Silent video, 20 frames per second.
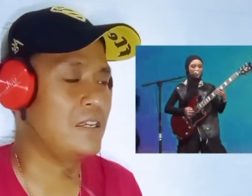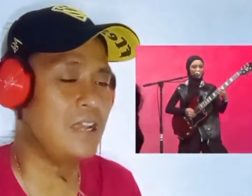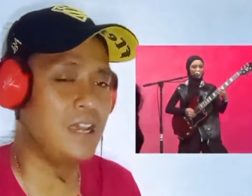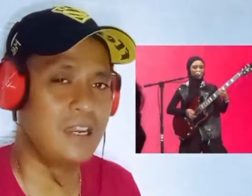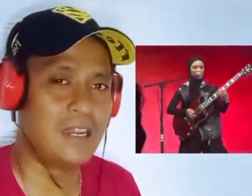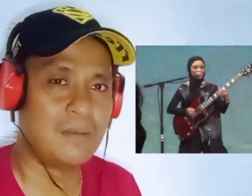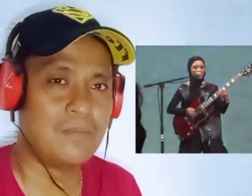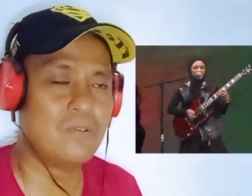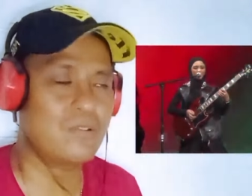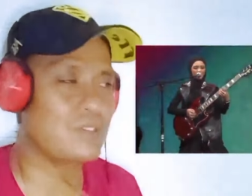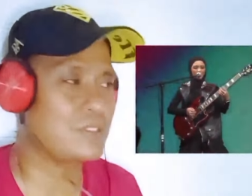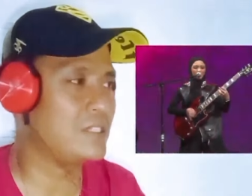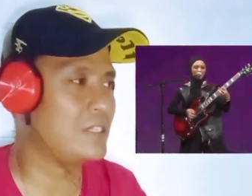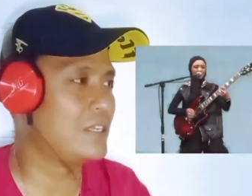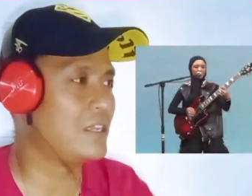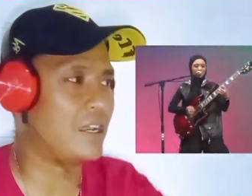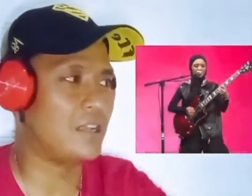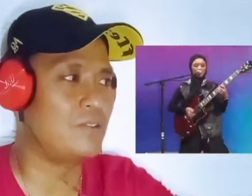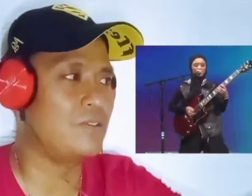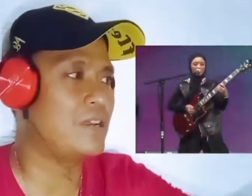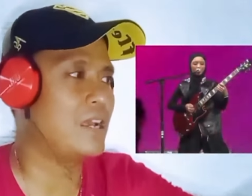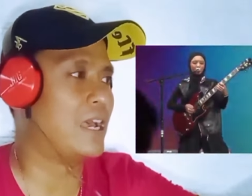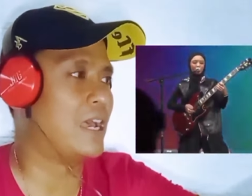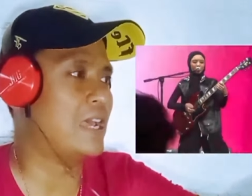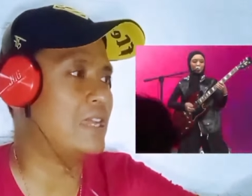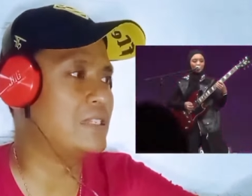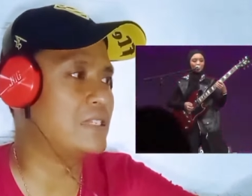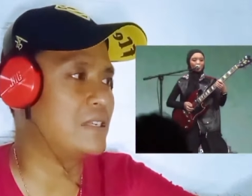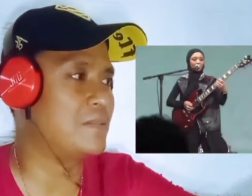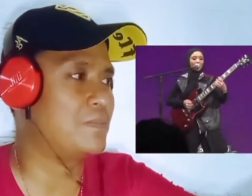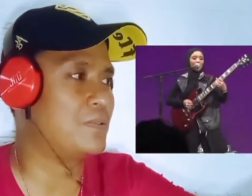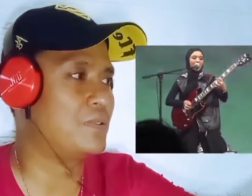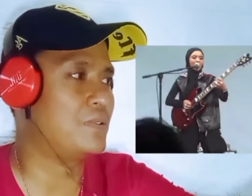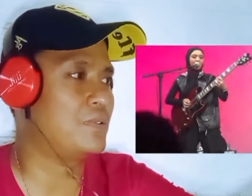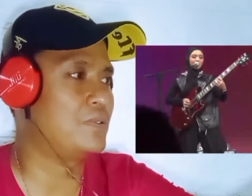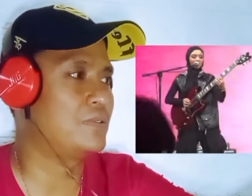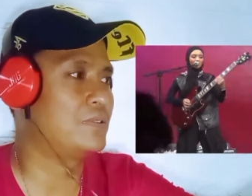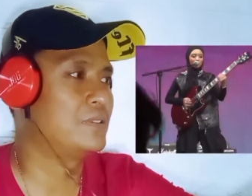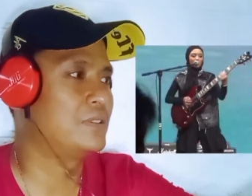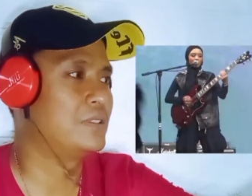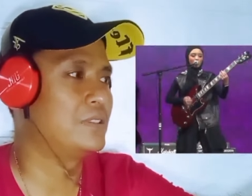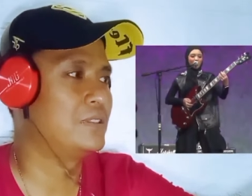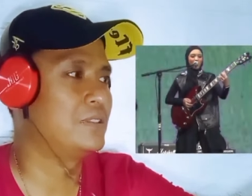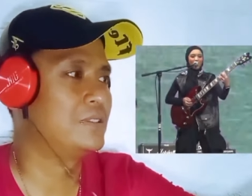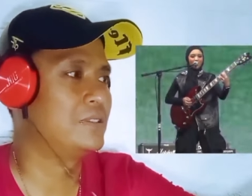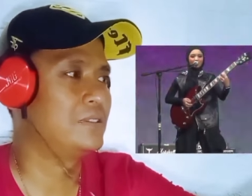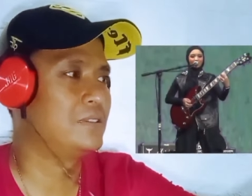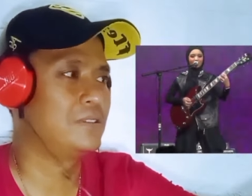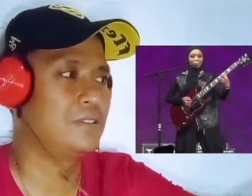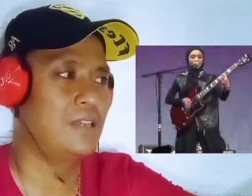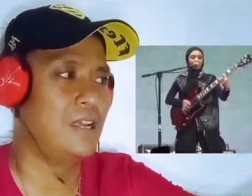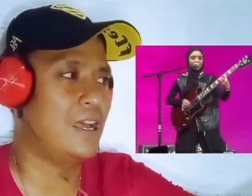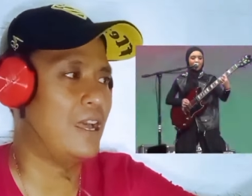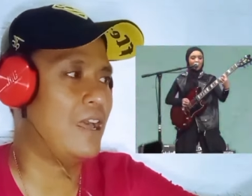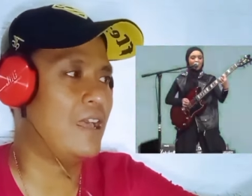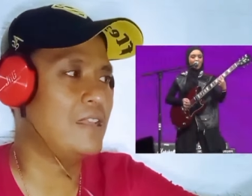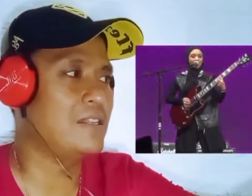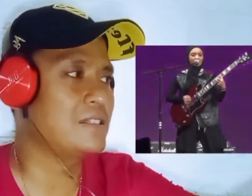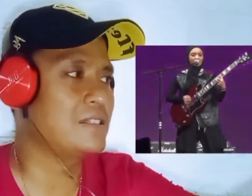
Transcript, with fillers: nggak ada musim aduh nggak asik bro nggak